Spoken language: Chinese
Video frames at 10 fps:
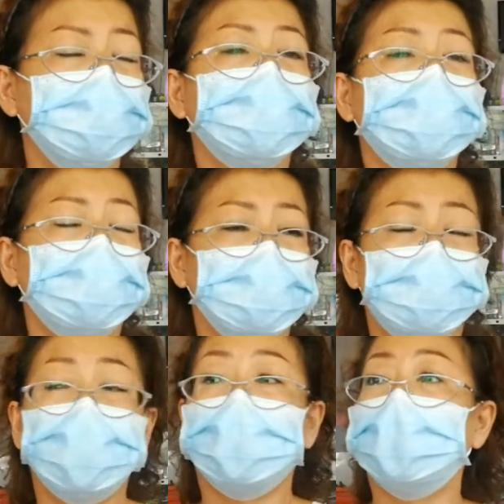诊
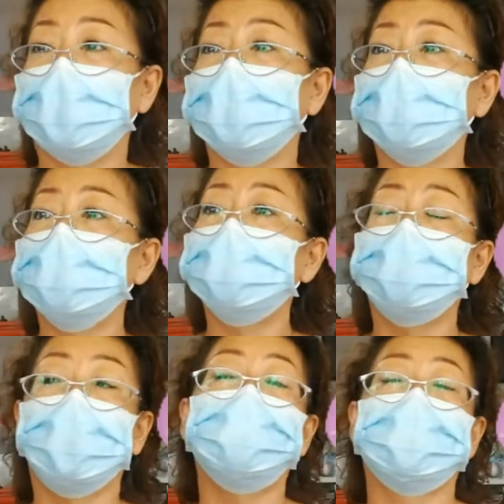断患上肌
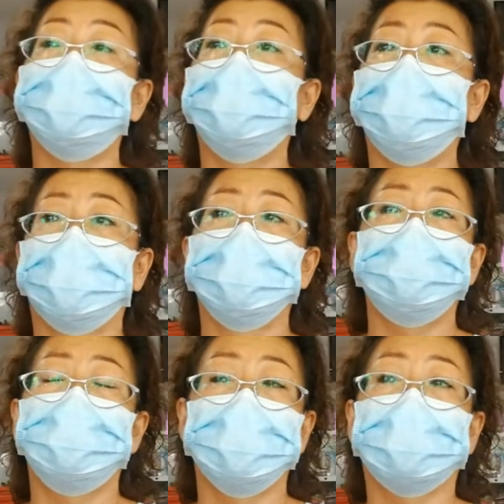孔肯雅症而
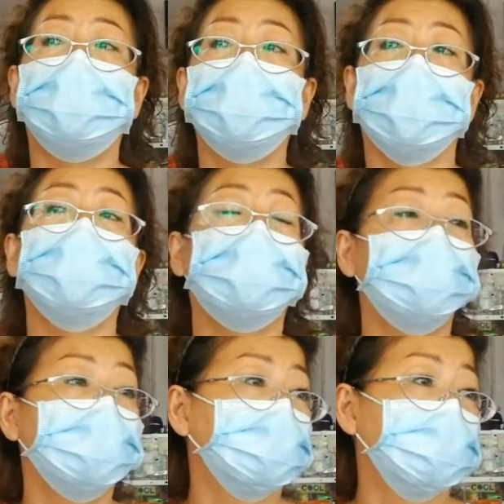入院。
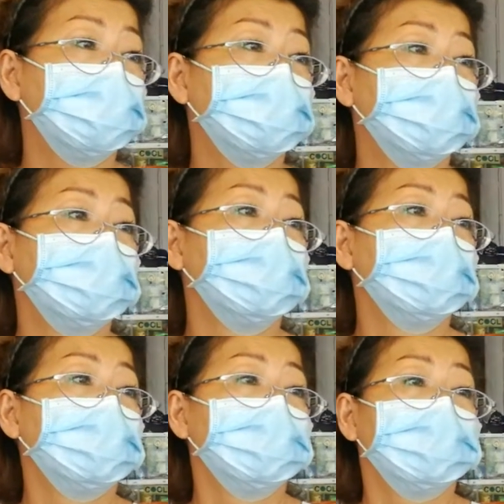虽然如今
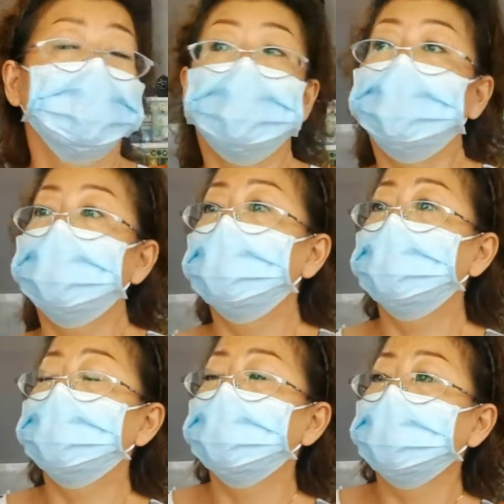出院了，
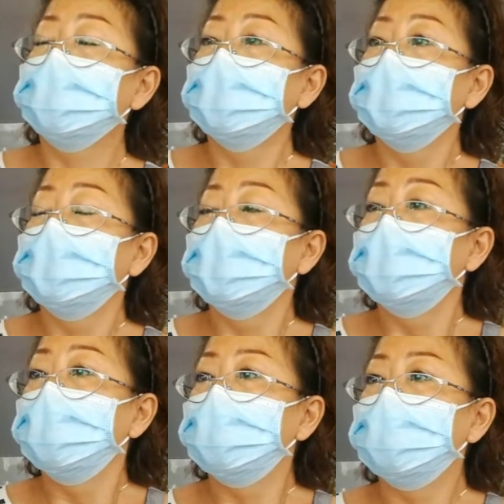不过骨头关
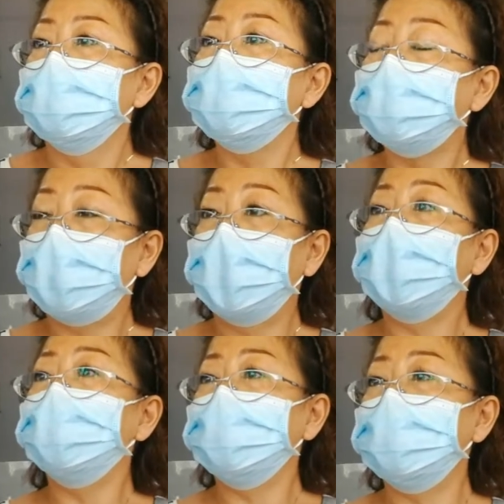节还是
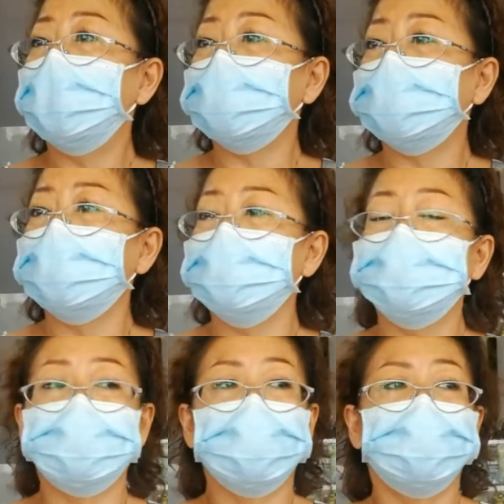疼痛，
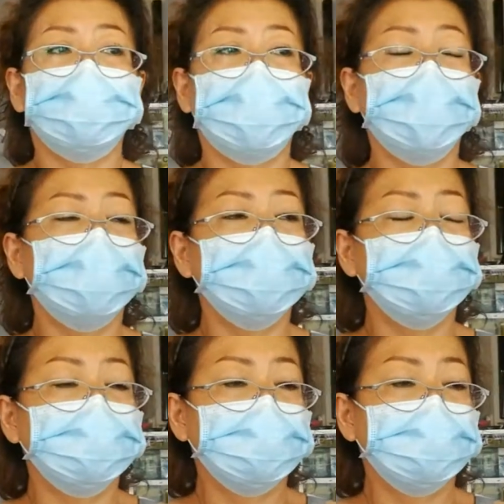让他吃不消。